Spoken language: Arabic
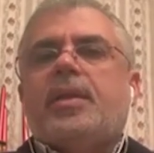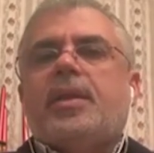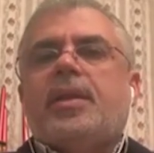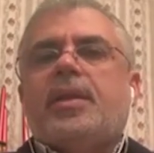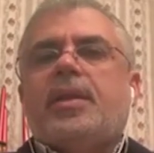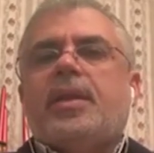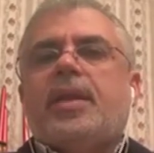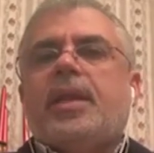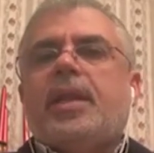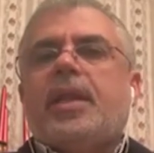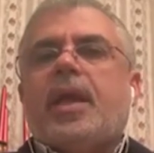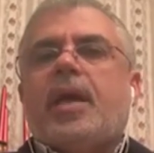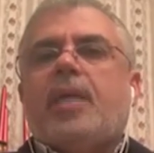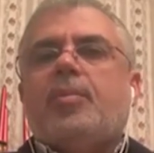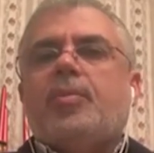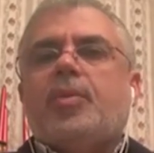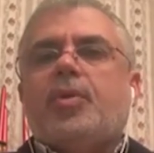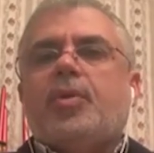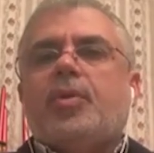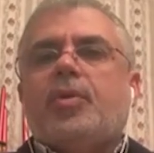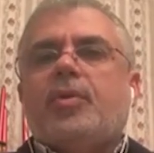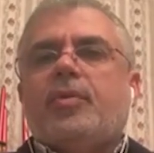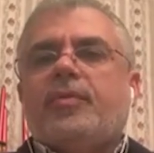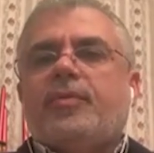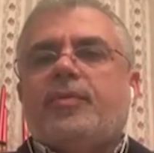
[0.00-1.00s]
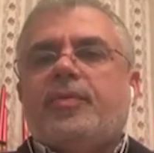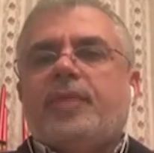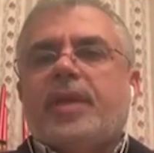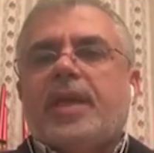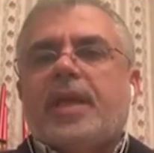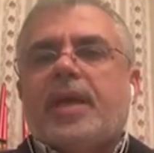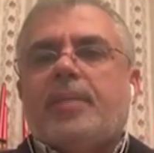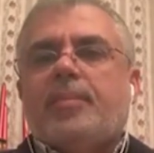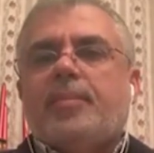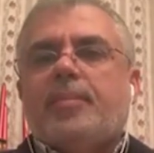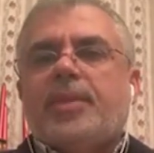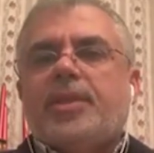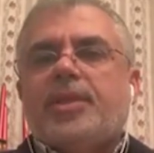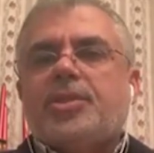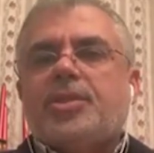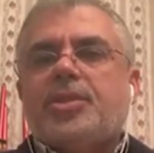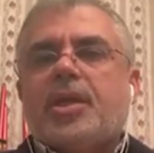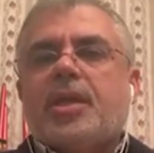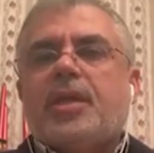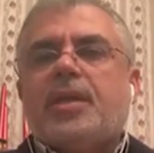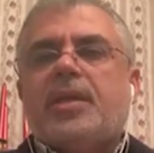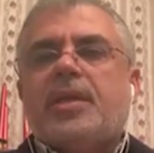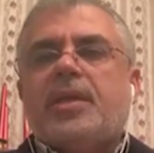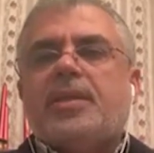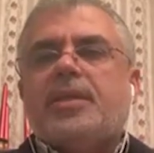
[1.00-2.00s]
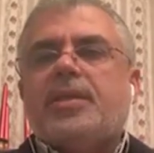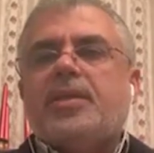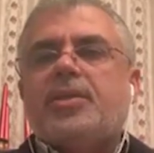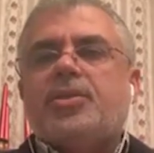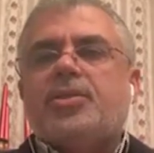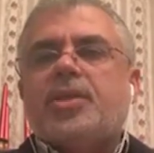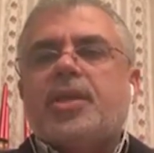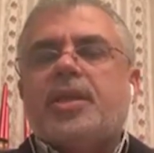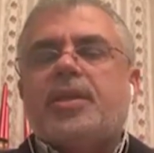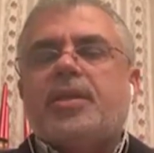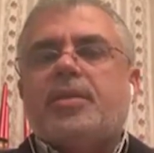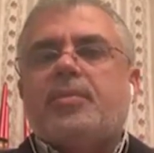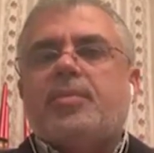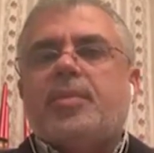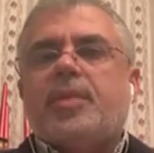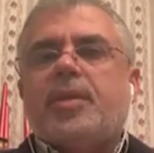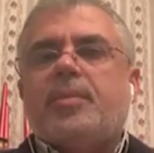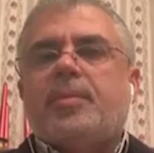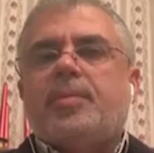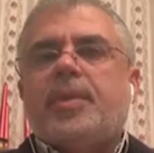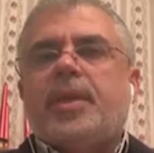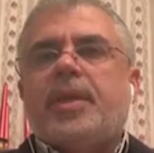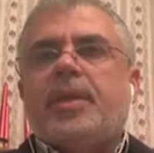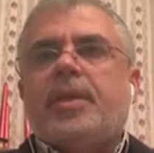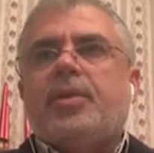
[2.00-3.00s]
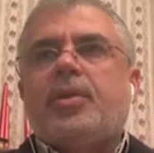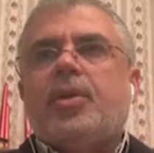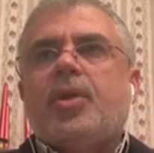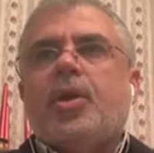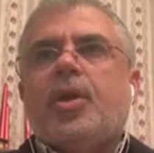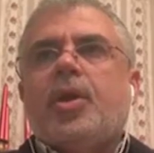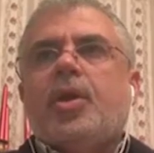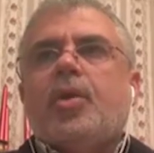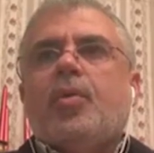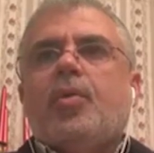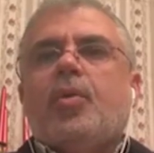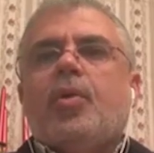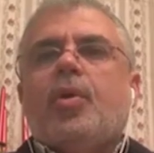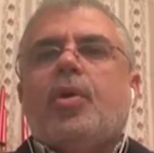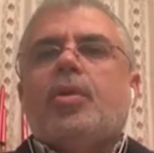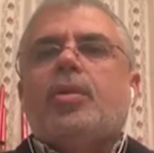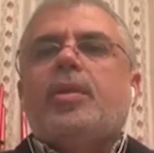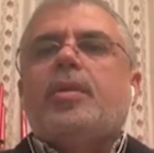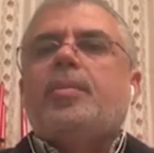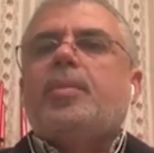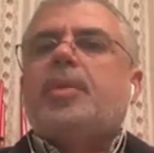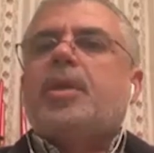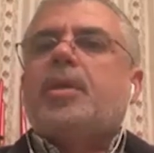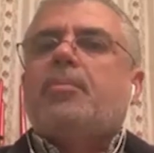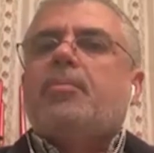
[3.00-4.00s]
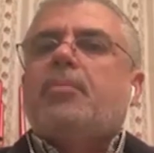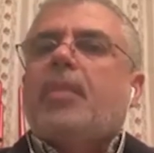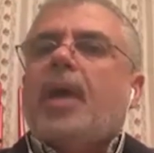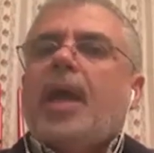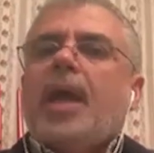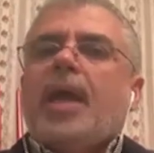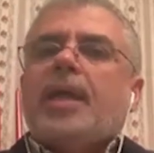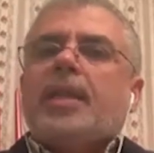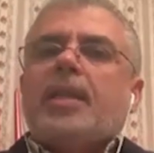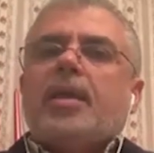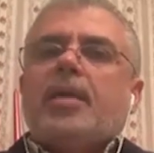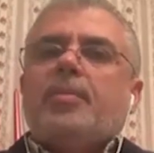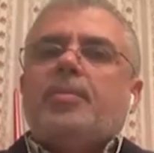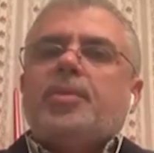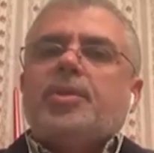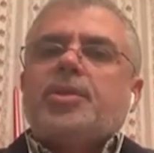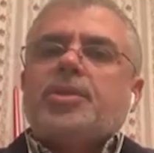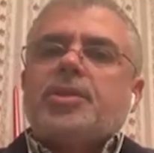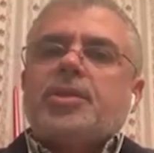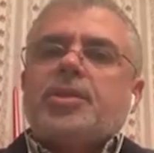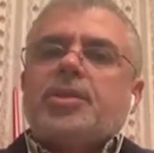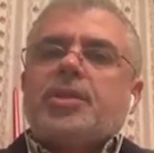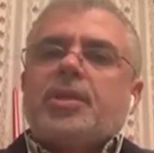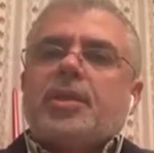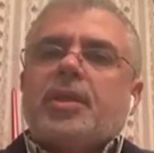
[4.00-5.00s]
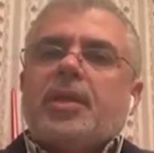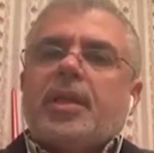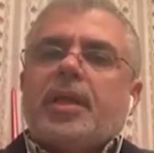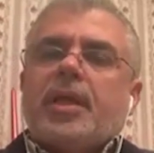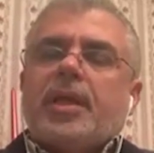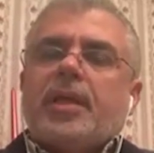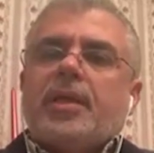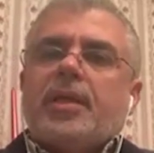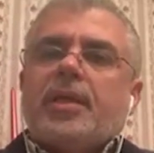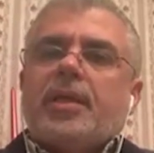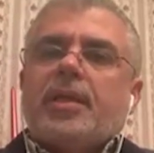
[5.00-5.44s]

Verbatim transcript: نحن عم نقوم فيها بشكل كثير جيد بلبنان وهون يمكن ما حدا بيشير لها